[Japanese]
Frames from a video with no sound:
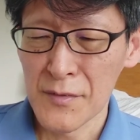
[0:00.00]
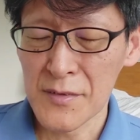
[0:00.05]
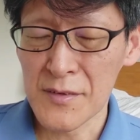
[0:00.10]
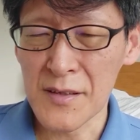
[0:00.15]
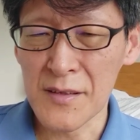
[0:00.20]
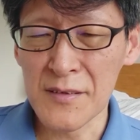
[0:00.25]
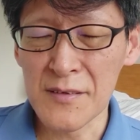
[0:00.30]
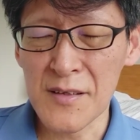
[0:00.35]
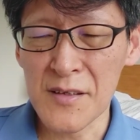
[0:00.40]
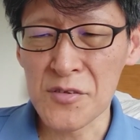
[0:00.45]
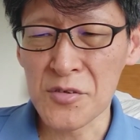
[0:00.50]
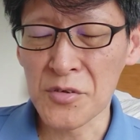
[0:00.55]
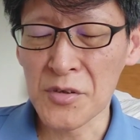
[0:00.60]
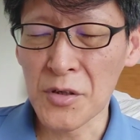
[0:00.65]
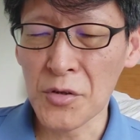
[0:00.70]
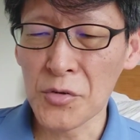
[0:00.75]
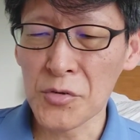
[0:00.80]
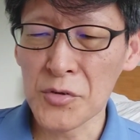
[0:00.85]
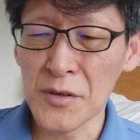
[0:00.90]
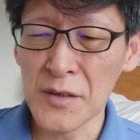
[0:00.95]
全然そん
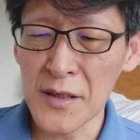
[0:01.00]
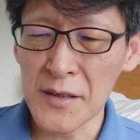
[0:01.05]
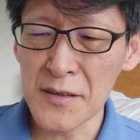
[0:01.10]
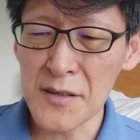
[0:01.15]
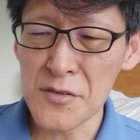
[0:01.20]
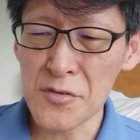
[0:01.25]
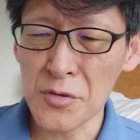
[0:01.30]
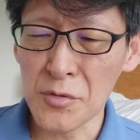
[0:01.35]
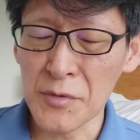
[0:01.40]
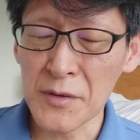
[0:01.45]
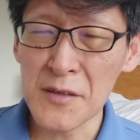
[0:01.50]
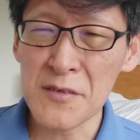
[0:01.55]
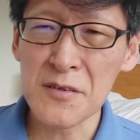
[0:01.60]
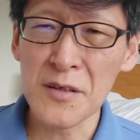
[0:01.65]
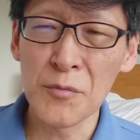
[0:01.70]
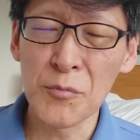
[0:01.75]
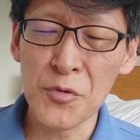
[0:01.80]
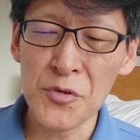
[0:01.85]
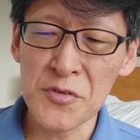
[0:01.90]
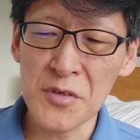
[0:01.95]
なことないでしょう。私
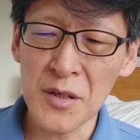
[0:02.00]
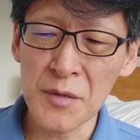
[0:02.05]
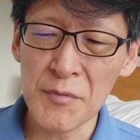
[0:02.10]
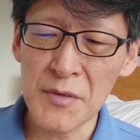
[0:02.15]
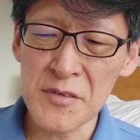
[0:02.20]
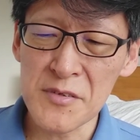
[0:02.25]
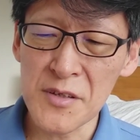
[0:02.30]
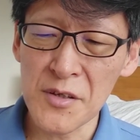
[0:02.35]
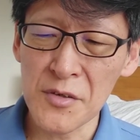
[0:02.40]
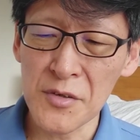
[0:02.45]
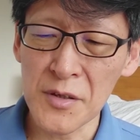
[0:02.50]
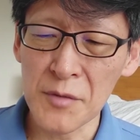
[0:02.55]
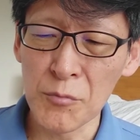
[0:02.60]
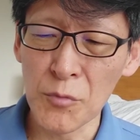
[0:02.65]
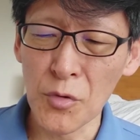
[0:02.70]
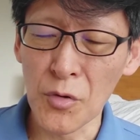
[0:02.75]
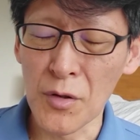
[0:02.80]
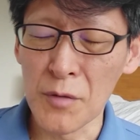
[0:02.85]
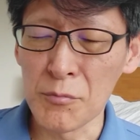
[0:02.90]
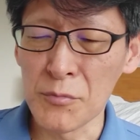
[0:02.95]
が申し上げましたように、
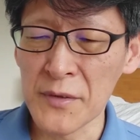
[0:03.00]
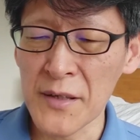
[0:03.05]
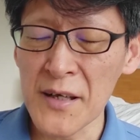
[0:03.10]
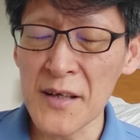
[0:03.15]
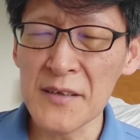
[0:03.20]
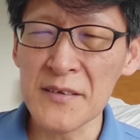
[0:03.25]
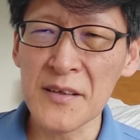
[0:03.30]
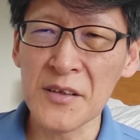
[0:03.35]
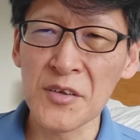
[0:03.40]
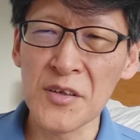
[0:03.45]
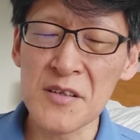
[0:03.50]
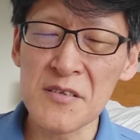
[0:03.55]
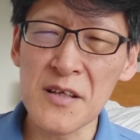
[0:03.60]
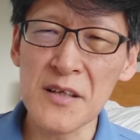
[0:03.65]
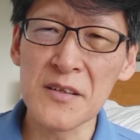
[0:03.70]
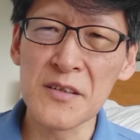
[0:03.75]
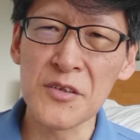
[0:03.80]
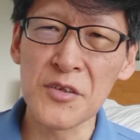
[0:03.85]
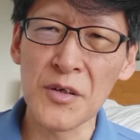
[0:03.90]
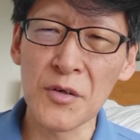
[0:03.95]
もう胸張ってくださ
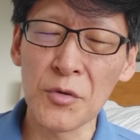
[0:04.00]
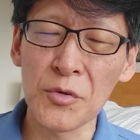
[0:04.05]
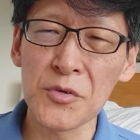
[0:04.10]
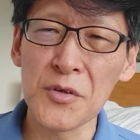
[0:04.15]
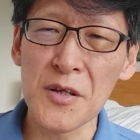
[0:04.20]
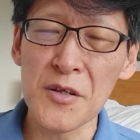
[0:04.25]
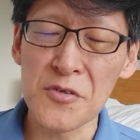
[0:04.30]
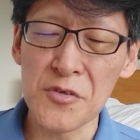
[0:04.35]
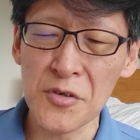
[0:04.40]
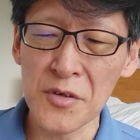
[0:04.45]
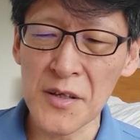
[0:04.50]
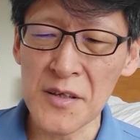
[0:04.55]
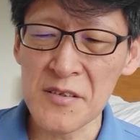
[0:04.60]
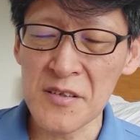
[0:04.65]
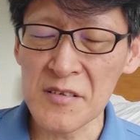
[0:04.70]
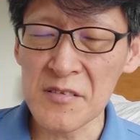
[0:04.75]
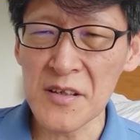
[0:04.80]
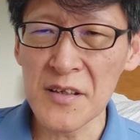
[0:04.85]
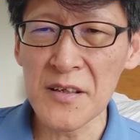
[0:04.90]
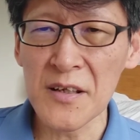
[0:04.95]
いっていうようなことですよね。
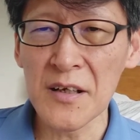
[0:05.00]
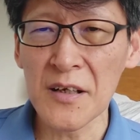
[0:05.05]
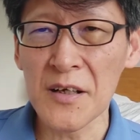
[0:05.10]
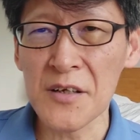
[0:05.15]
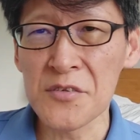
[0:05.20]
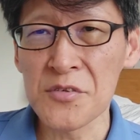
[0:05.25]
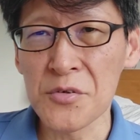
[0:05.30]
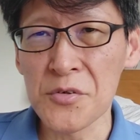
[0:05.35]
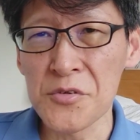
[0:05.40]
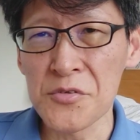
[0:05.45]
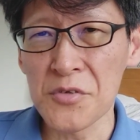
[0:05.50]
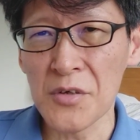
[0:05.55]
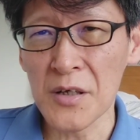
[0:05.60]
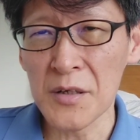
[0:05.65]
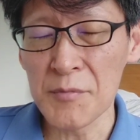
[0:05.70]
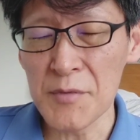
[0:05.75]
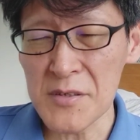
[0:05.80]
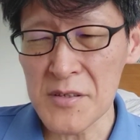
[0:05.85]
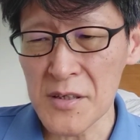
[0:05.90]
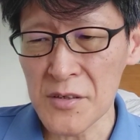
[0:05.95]
謝罪なんかする必要あ
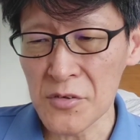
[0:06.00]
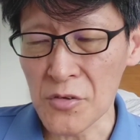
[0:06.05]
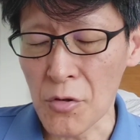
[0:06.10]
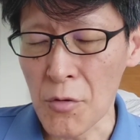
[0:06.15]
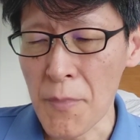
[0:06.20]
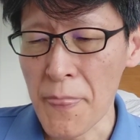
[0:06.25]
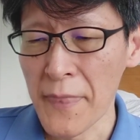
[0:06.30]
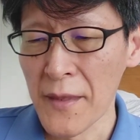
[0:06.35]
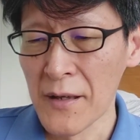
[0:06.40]
りませんと。